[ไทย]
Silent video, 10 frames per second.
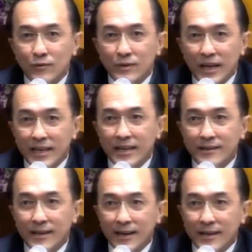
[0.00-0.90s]
ในดิน
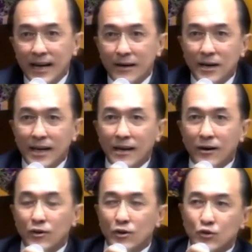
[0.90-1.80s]
ในขยะบ้านเรา
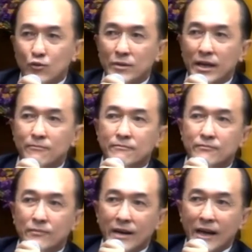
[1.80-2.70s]
ก็สุ่มเก็บ
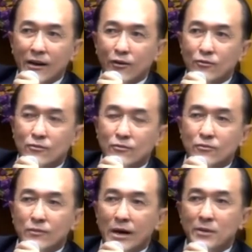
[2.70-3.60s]
แล้ว
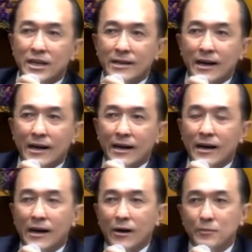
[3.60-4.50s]
อเมริกา
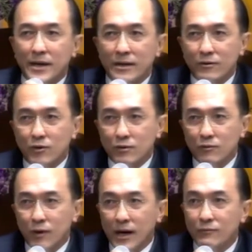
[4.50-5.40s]
เอาไปค้น
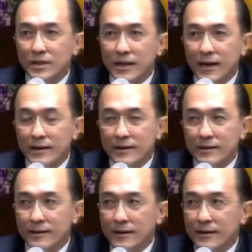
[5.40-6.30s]
คว้าวิจัย
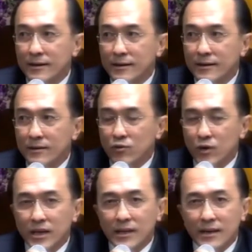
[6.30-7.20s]
ตัว
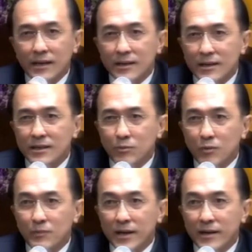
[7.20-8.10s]
นี้น่าจะ 20ก
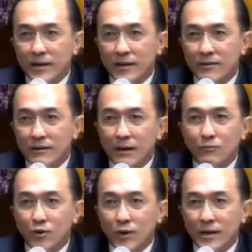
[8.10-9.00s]
ว่าปีแล้ว
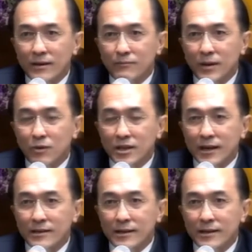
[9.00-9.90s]
ร่ำรวยเป็นบริษั
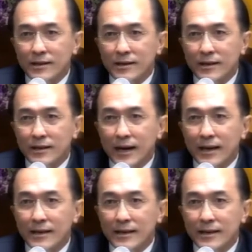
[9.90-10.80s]
ทที่อีไล
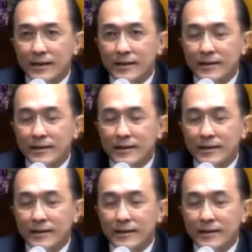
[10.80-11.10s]
ลิลี่